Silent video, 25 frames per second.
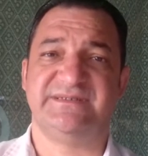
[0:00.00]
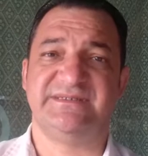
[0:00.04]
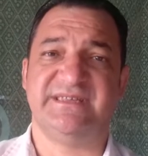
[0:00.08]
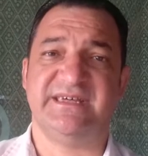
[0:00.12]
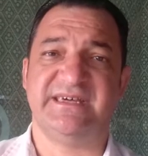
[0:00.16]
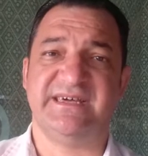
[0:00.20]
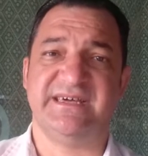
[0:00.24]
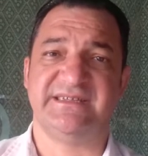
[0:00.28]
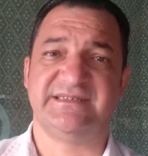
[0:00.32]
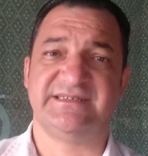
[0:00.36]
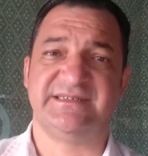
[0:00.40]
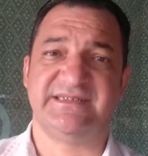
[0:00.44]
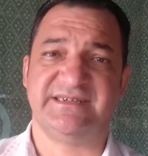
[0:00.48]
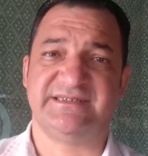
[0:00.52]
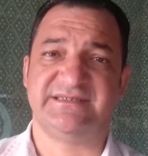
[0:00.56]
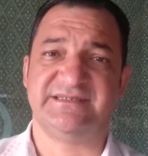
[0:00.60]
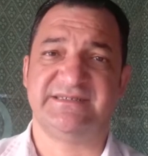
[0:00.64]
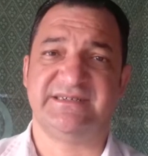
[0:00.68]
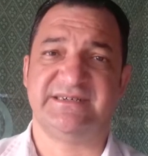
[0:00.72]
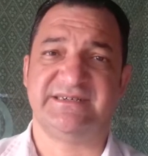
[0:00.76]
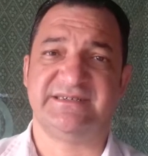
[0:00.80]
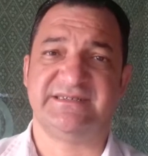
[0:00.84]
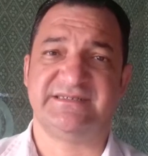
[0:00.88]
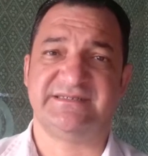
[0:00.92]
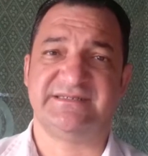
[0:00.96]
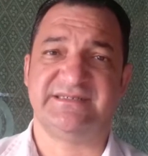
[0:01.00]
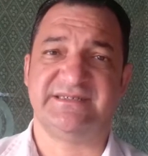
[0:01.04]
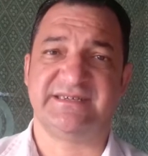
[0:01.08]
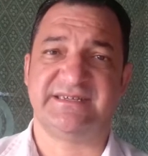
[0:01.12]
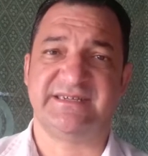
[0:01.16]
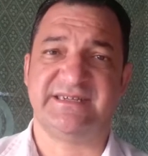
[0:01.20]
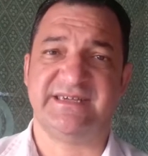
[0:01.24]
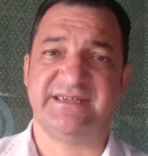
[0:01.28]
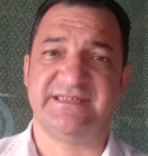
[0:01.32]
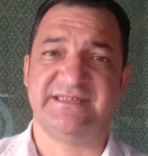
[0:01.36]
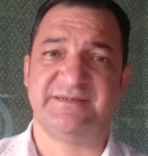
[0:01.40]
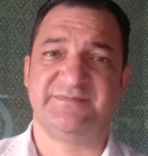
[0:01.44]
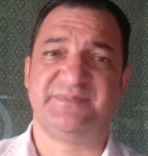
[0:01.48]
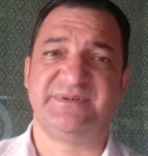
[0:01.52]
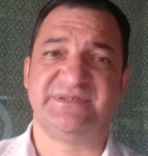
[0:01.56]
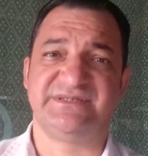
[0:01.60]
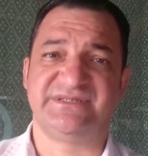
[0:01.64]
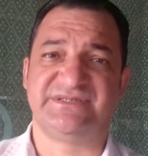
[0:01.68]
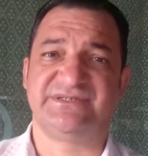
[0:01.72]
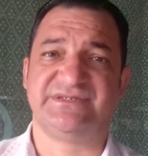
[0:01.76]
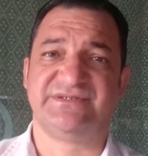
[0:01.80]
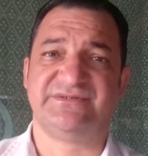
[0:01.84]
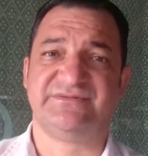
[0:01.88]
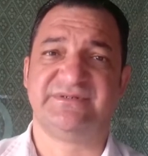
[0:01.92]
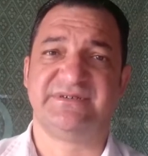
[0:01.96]
de, da, da, daquela
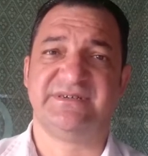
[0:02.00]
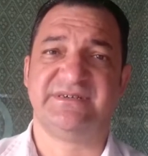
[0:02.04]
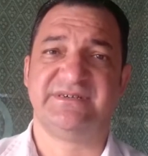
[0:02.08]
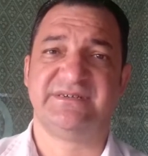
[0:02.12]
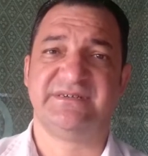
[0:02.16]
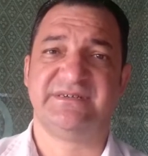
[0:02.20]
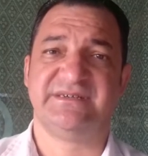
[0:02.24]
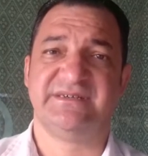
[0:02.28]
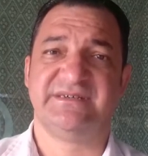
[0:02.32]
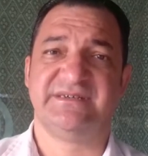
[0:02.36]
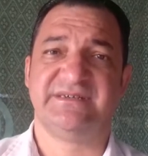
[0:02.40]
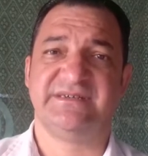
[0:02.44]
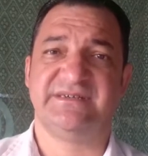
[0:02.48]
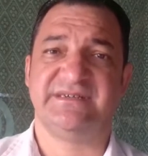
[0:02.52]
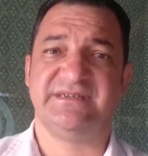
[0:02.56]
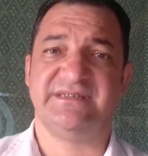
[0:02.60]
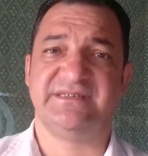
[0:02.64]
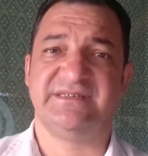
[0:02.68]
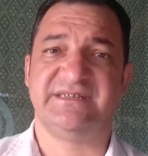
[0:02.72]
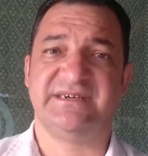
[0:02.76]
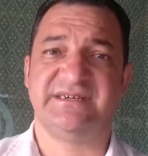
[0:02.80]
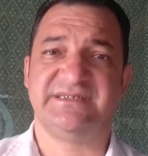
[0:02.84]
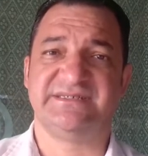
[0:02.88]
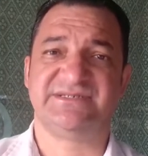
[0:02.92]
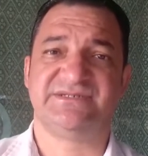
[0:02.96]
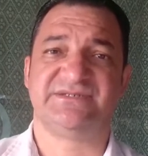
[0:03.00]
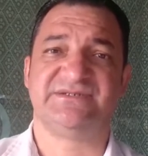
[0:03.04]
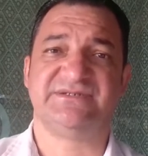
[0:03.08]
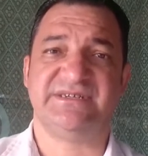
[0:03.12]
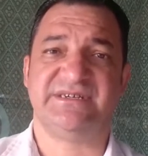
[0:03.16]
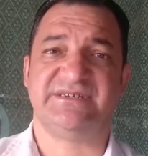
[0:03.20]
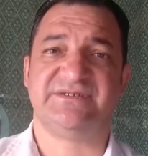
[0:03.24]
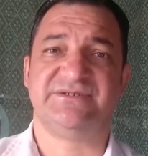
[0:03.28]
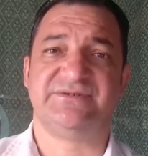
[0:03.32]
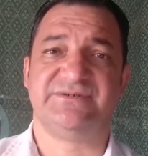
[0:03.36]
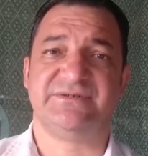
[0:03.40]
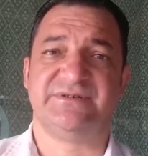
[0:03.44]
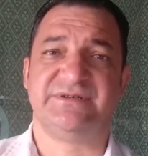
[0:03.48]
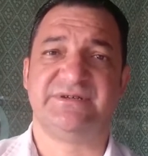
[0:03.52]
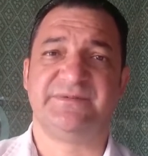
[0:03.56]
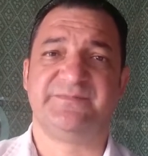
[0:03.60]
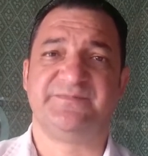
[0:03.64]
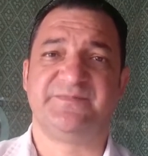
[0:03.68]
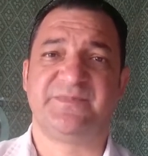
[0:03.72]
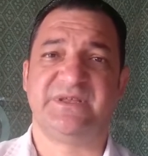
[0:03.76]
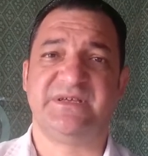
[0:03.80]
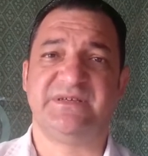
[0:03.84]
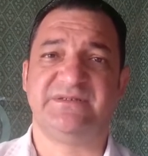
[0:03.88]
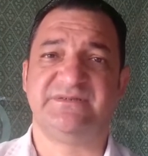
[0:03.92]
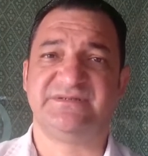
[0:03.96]
pessoa e da sonhadora
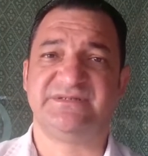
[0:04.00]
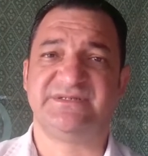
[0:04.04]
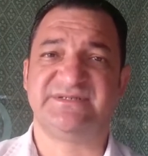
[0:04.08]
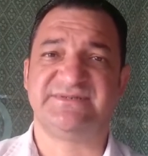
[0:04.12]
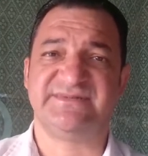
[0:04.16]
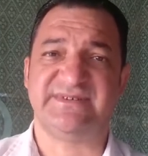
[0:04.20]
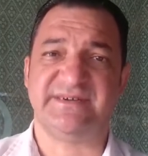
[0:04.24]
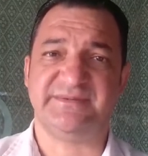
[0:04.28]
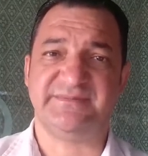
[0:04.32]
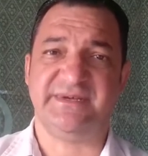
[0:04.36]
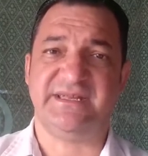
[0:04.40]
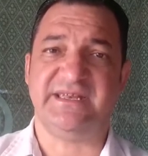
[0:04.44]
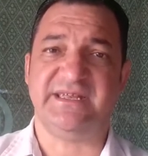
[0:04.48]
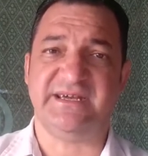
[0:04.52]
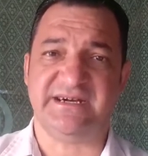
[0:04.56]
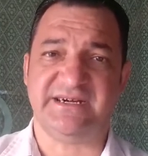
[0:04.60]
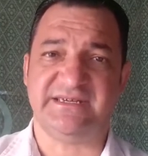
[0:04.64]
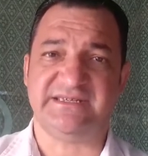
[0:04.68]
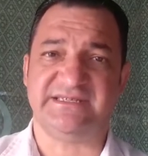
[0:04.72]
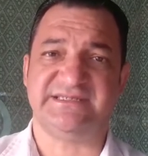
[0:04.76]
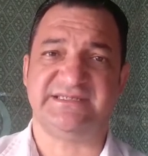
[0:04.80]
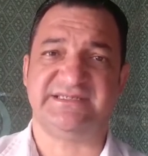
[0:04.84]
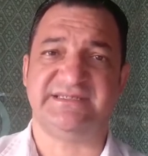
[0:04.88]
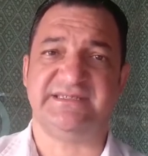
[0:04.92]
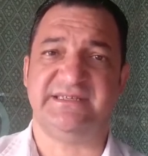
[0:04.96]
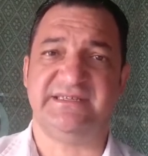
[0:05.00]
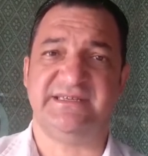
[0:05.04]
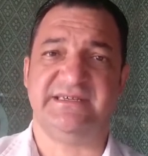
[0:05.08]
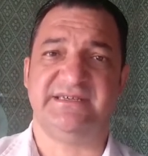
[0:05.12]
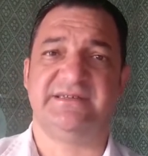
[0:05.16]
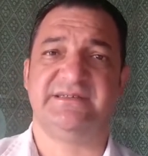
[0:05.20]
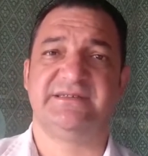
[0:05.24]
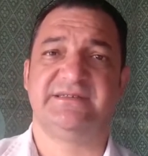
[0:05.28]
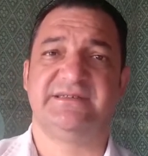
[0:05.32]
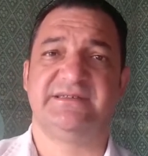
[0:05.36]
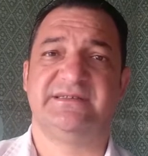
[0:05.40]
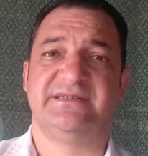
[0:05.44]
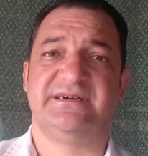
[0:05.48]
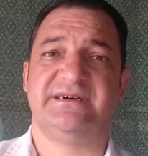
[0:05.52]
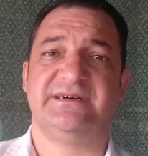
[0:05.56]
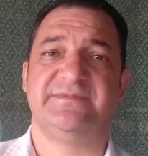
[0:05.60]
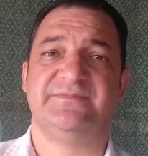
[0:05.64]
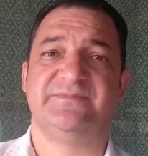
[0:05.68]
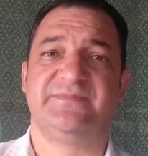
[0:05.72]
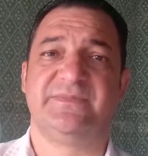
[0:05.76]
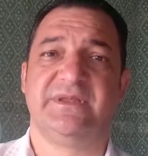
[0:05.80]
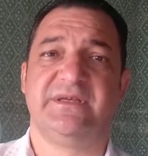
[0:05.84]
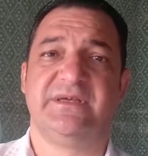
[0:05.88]
e dos familiares ali. Tá?